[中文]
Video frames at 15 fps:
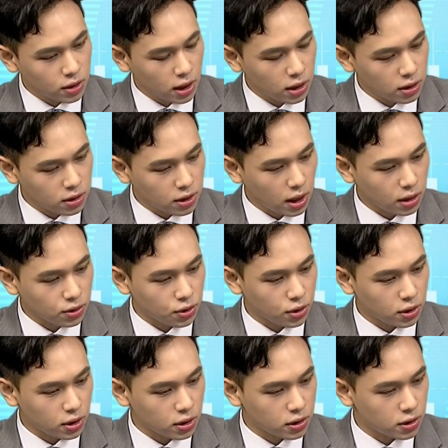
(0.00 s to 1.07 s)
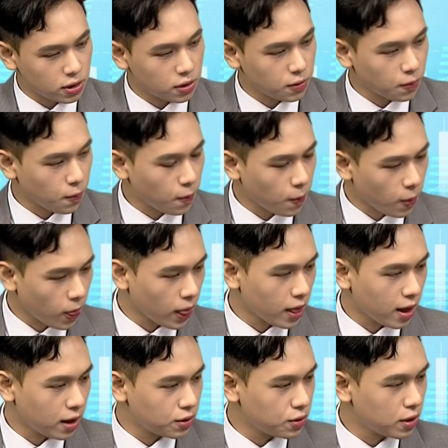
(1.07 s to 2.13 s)
三的上权也是，
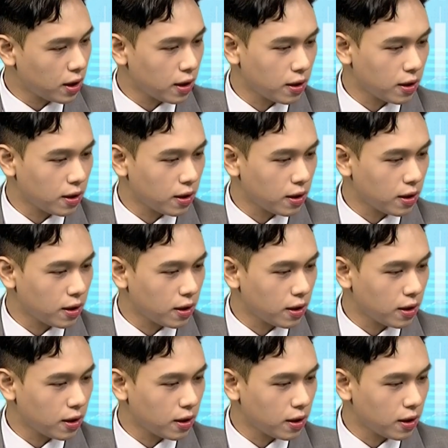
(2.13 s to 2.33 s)
来你去看